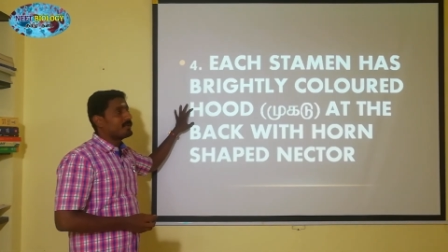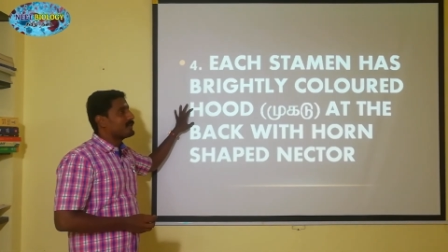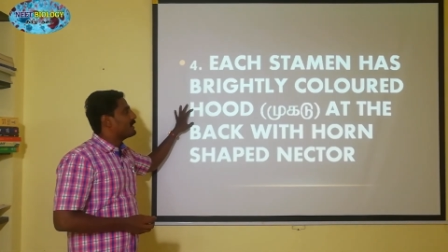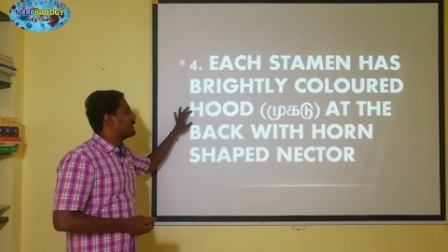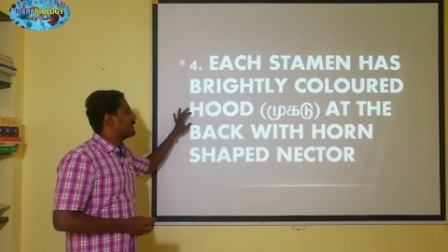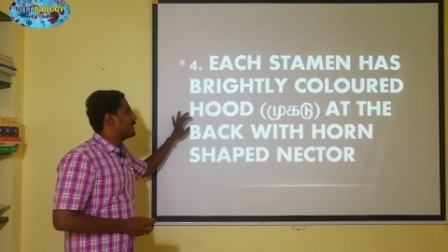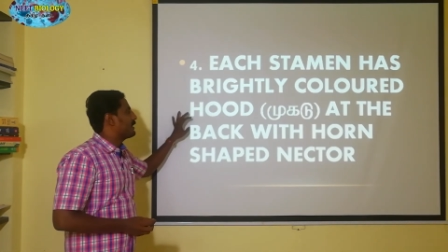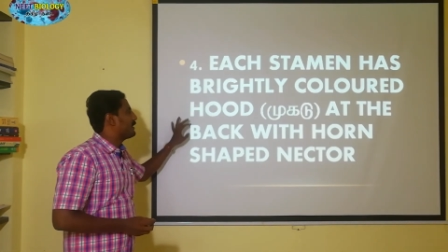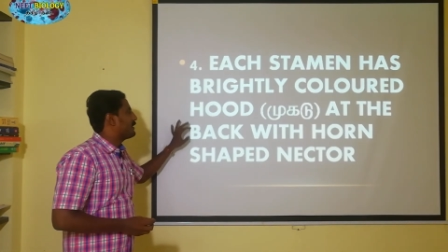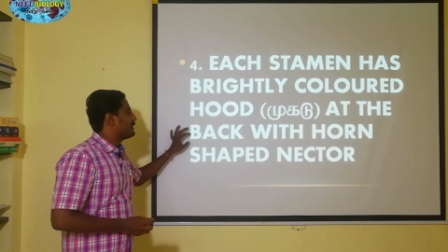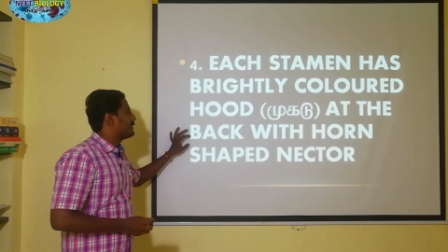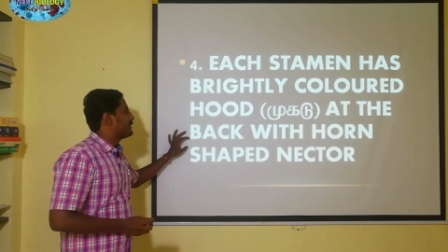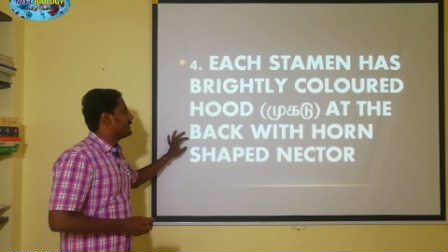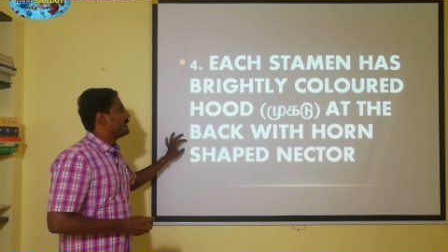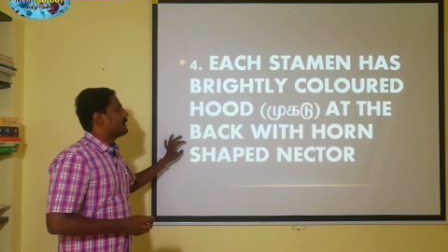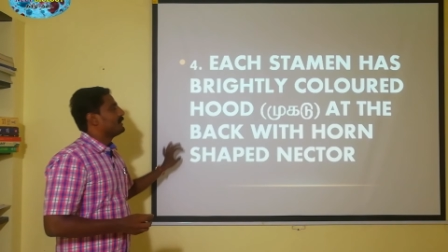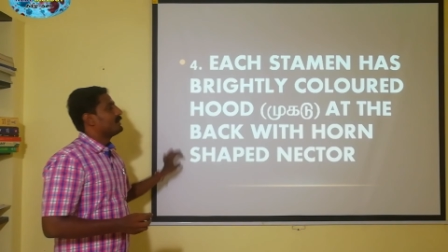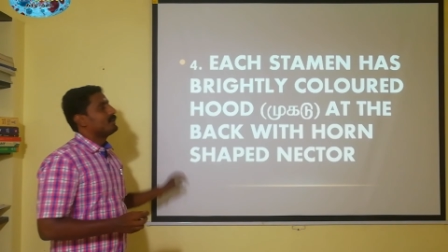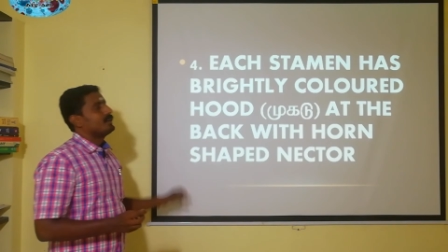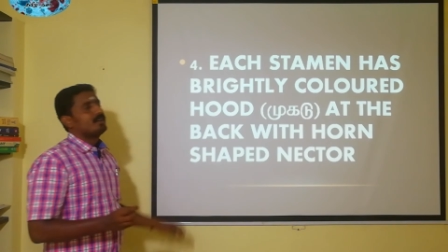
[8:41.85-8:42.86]
பார்த்தீங்கன்னா
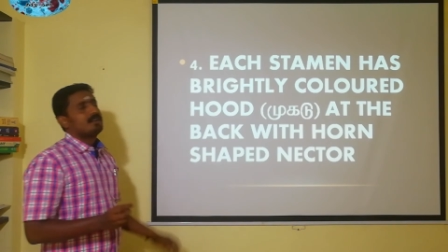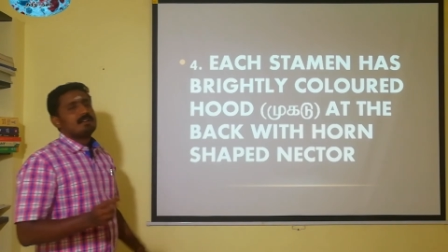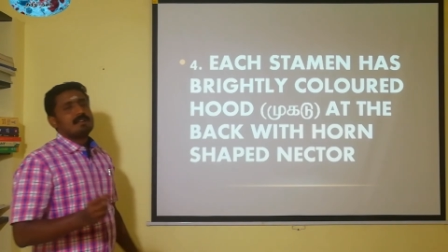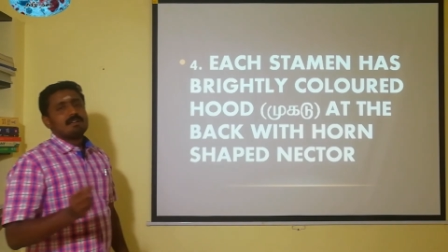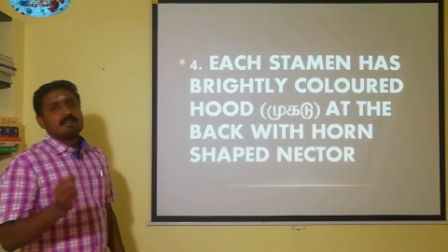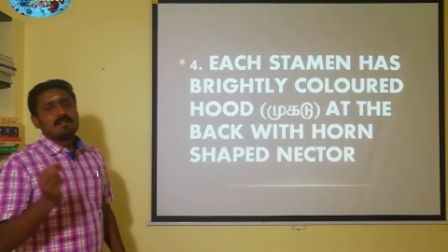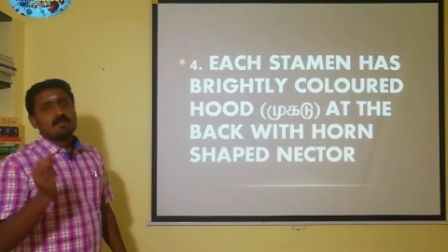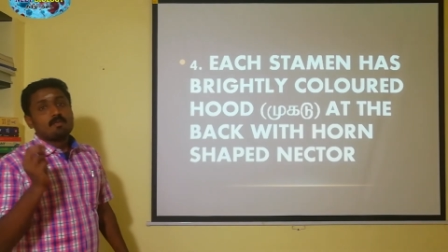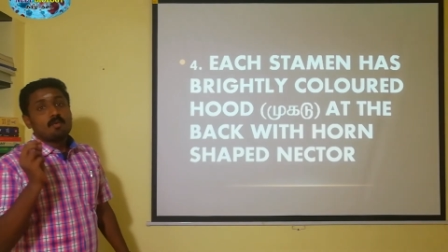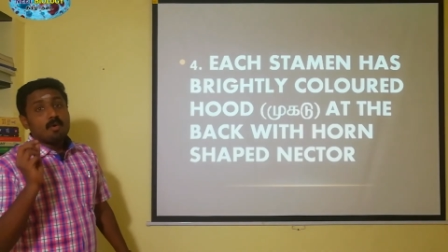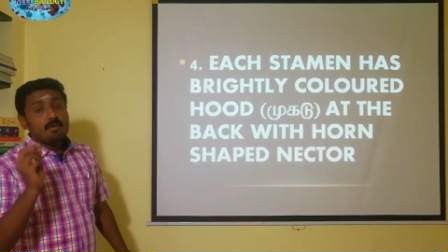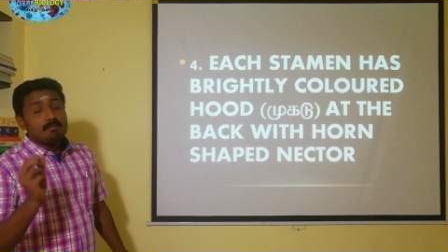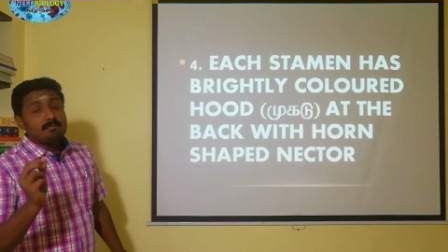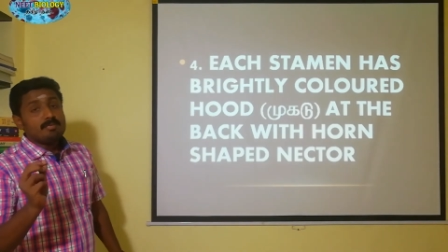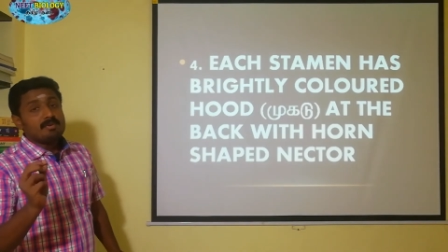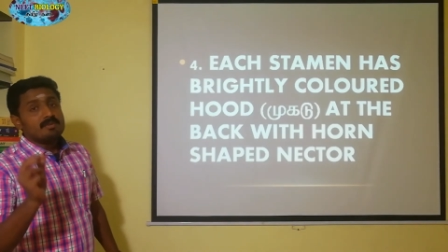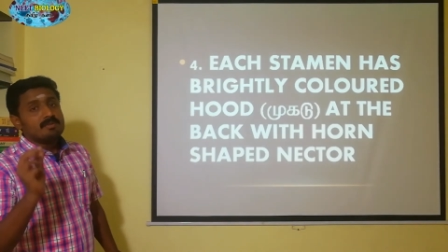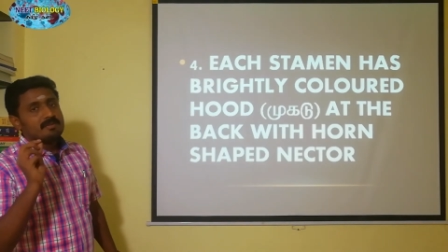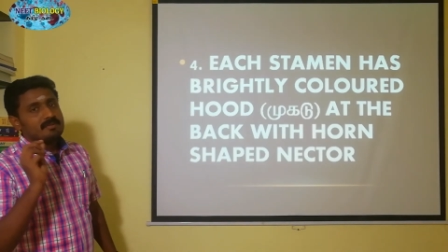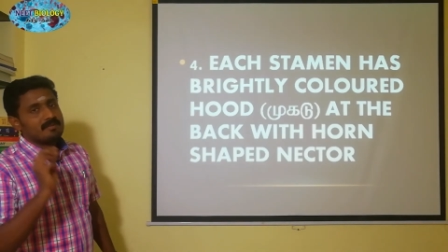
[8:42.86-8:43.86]

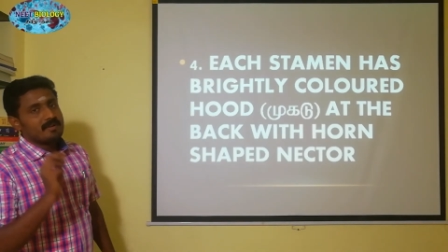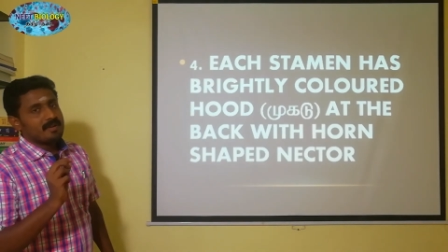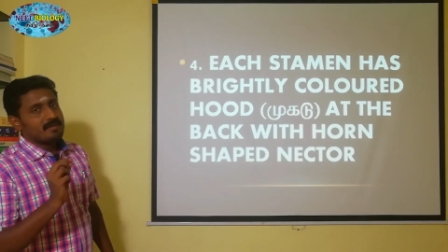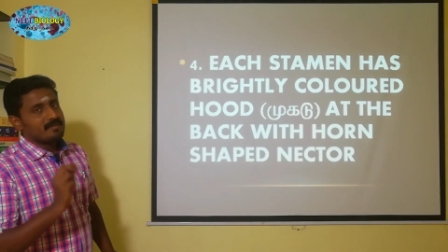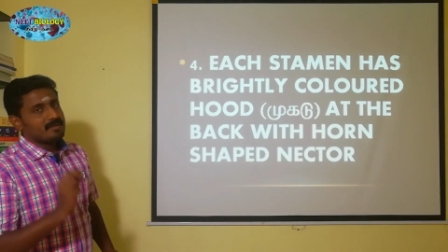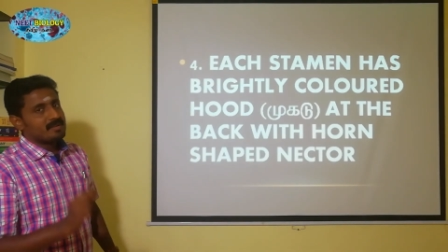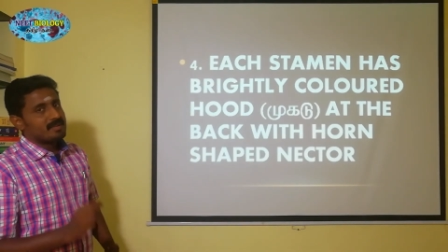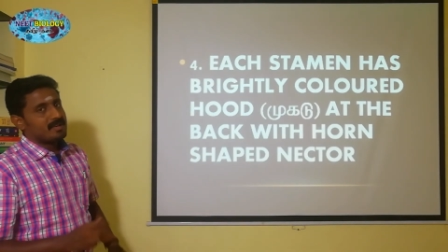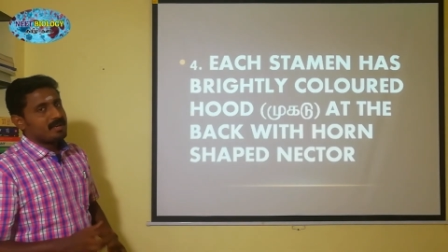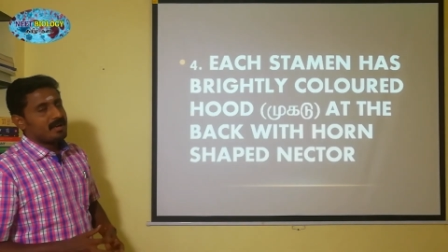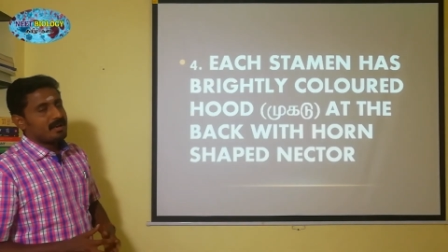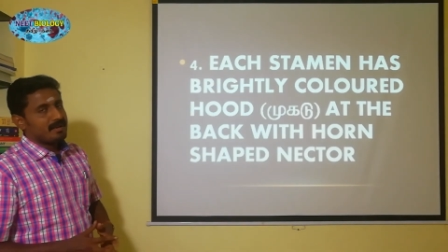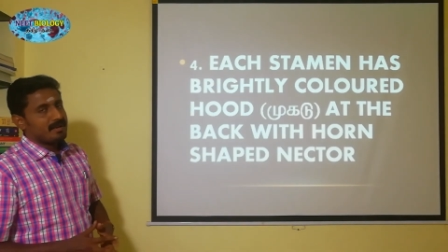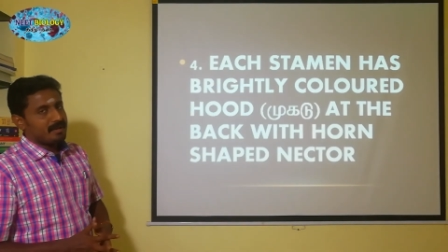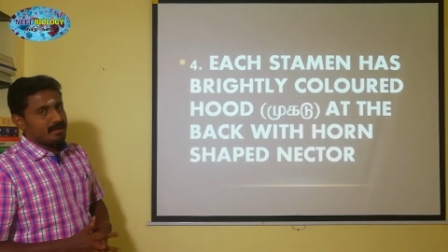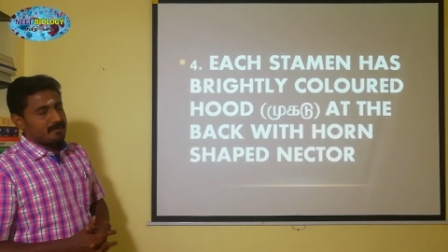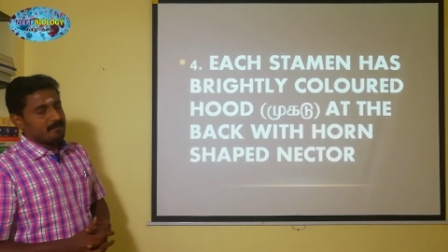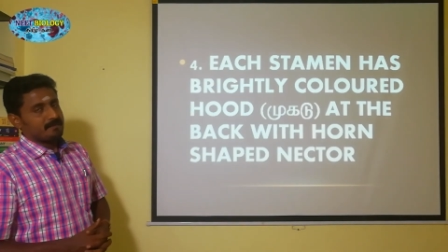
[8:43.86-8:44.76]
கொம்பு வடிவத்திலான